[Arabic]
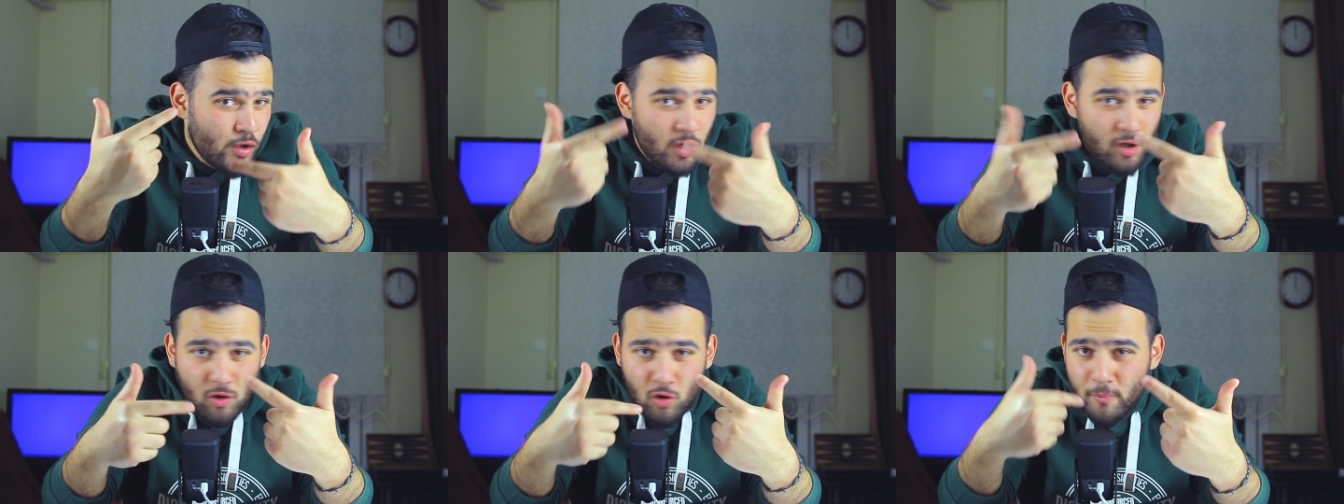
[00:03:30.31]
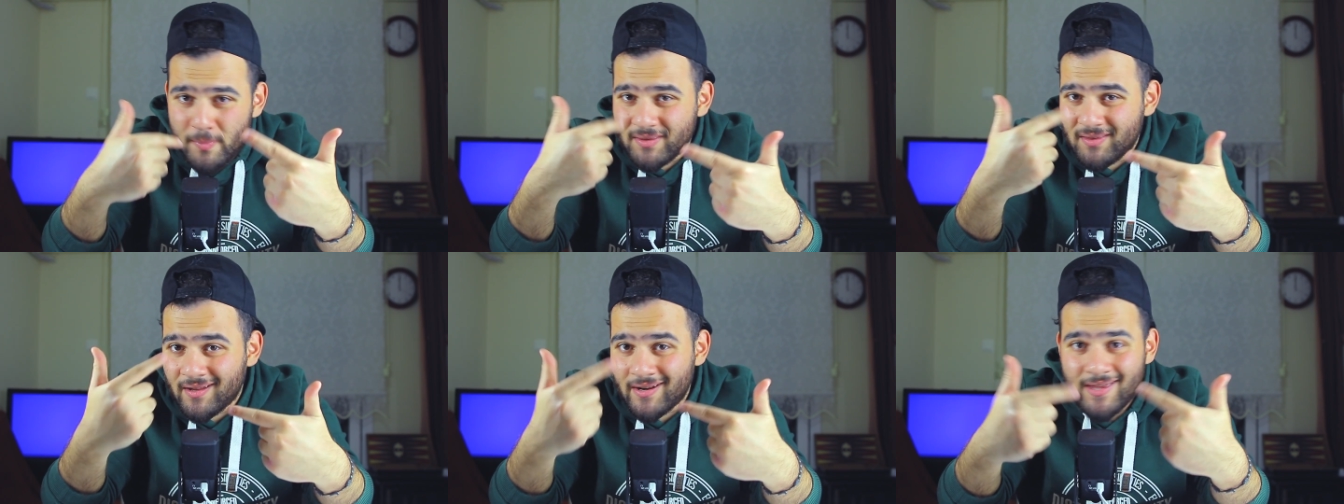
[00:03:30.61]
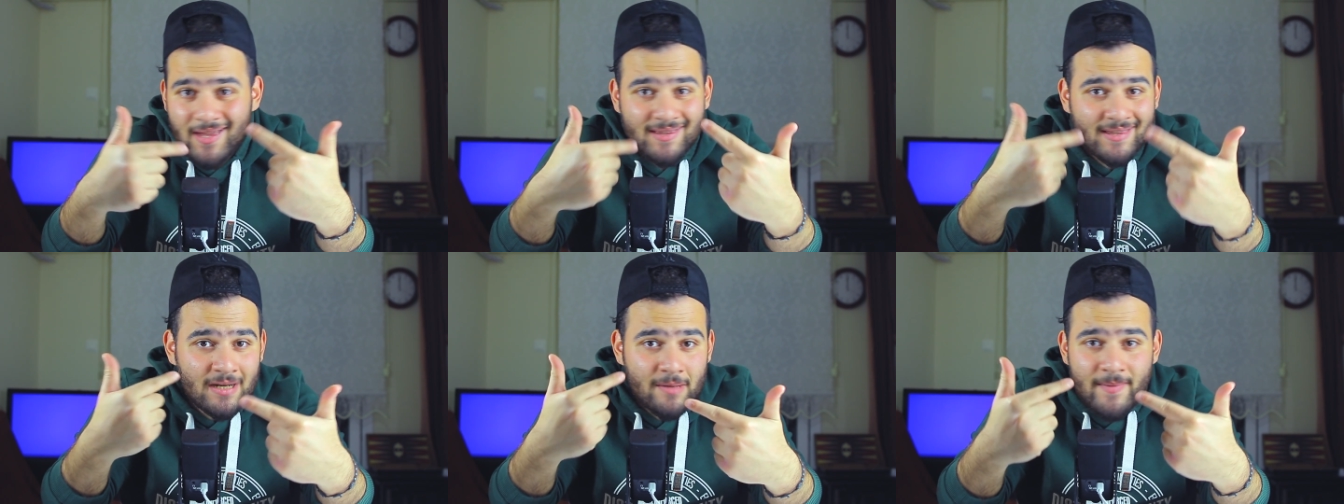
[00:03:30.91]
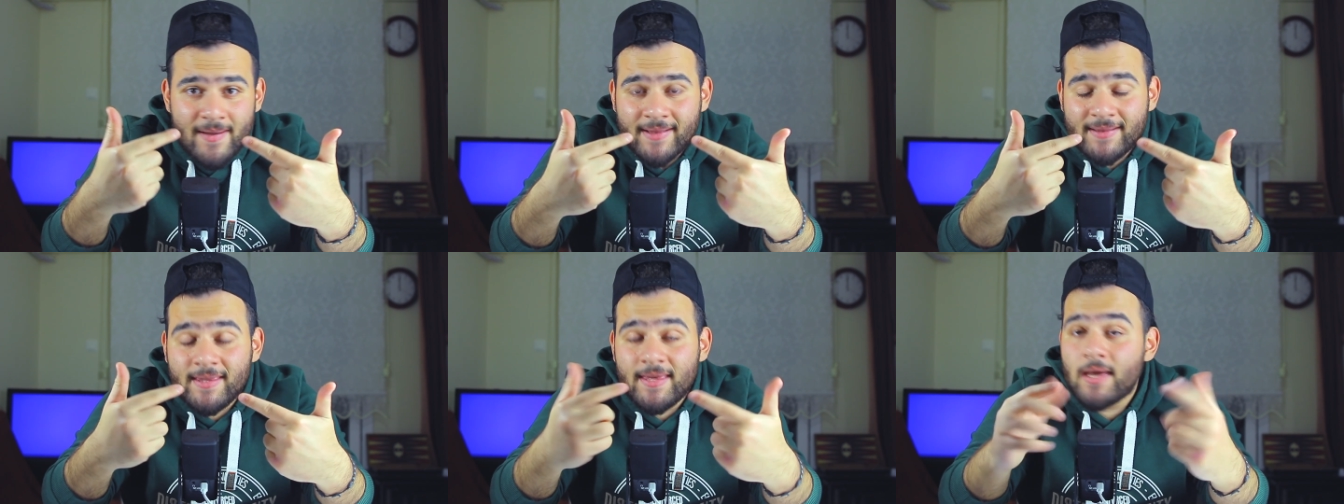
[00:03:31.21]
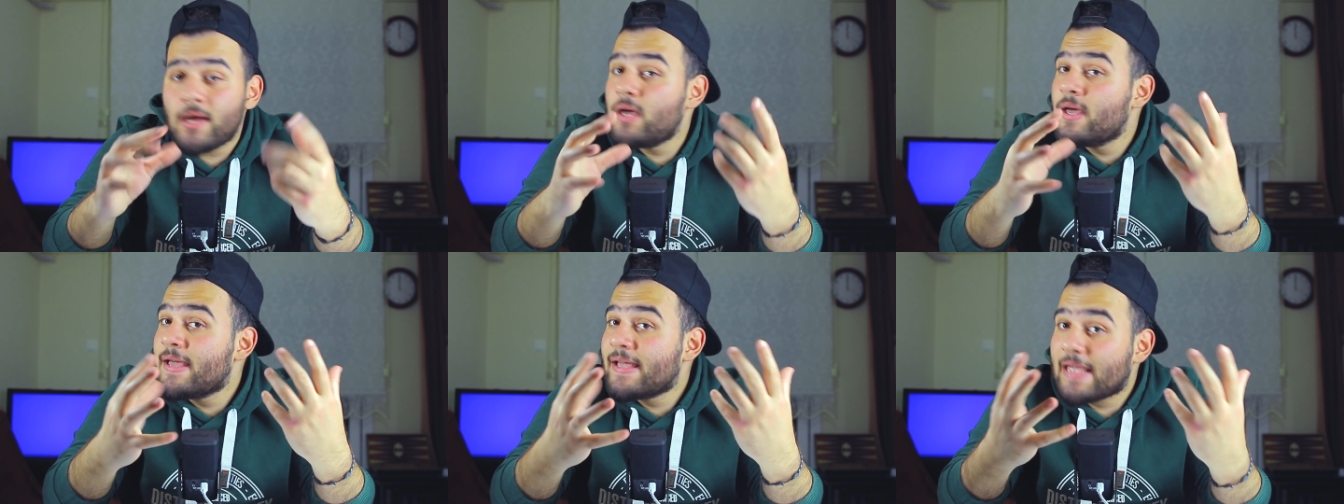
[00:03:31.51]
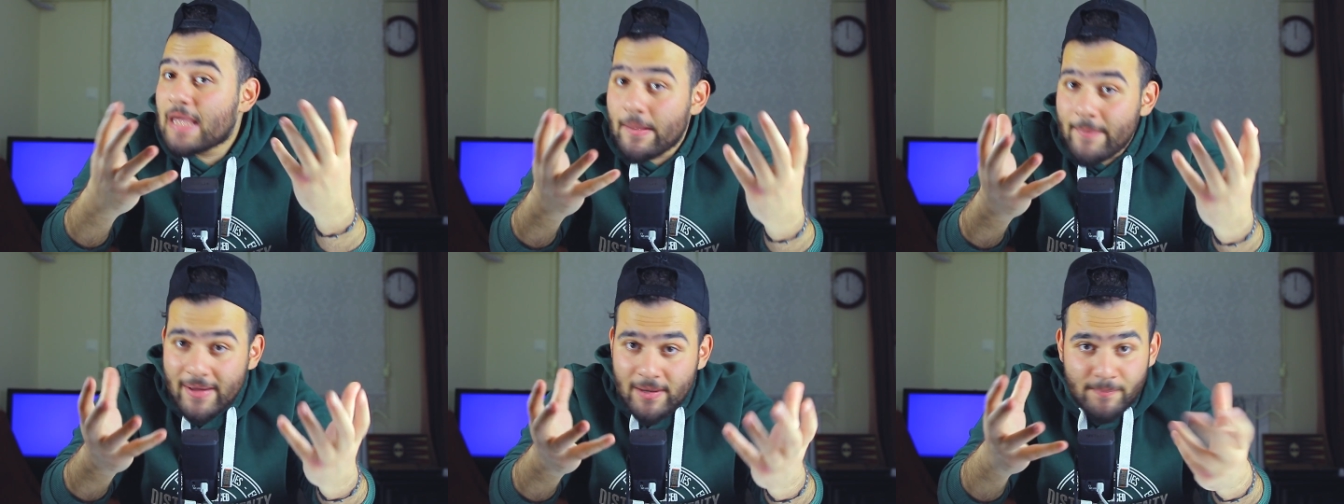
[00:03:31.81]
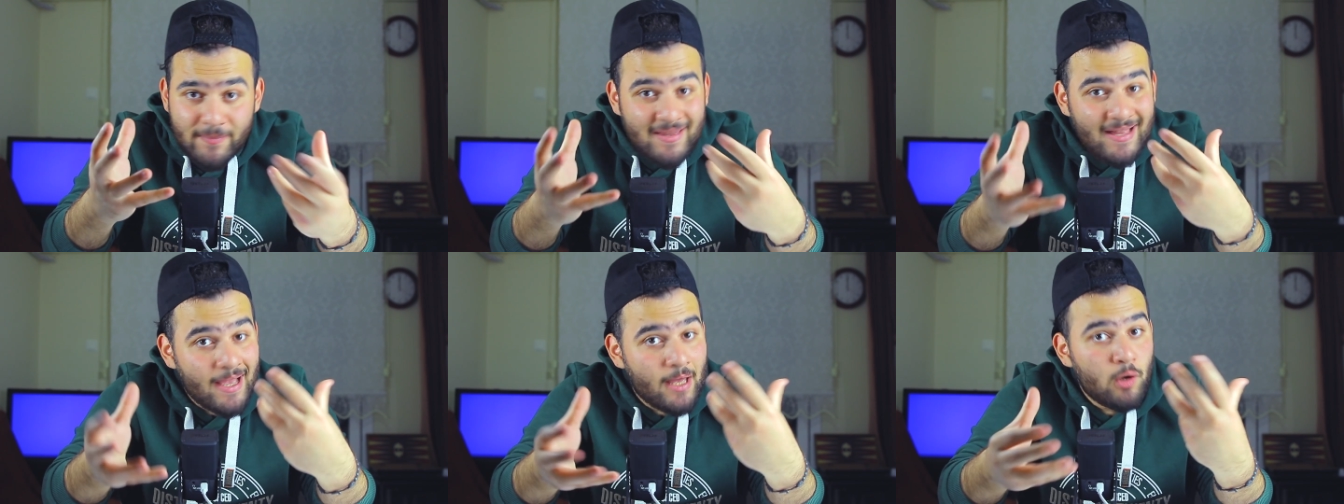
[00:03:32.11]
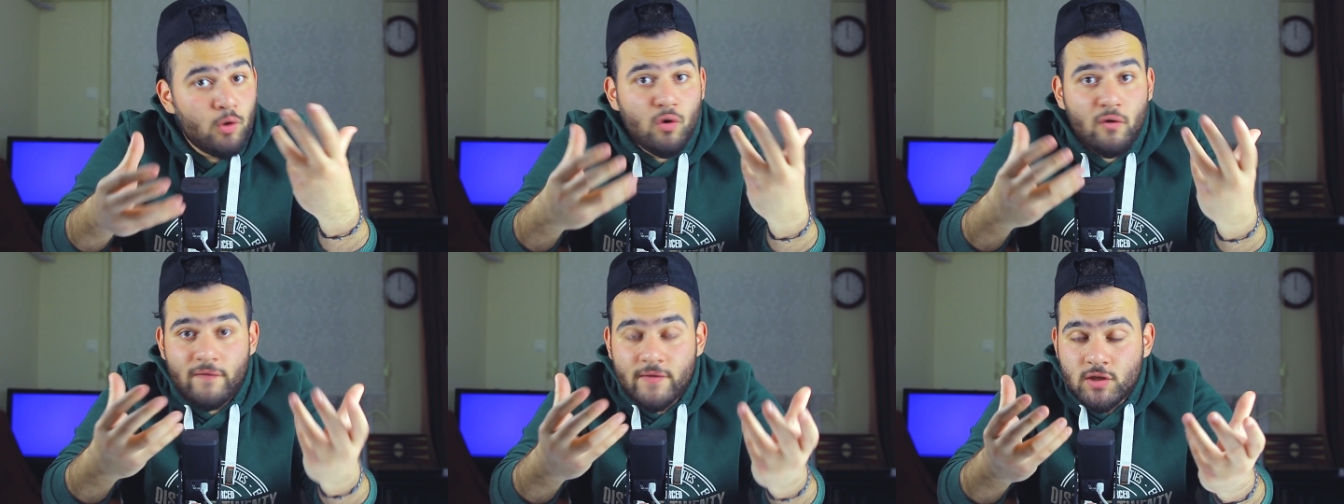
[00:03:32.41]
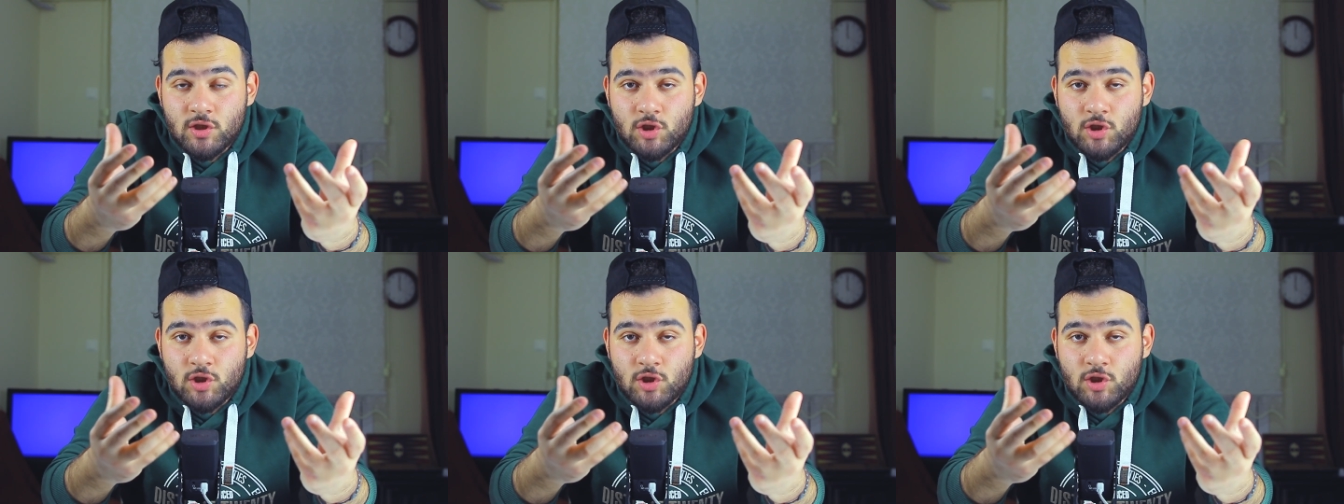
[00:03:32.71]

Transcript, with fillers: يحكوا بطريقه الباديه كمان بدخلوك في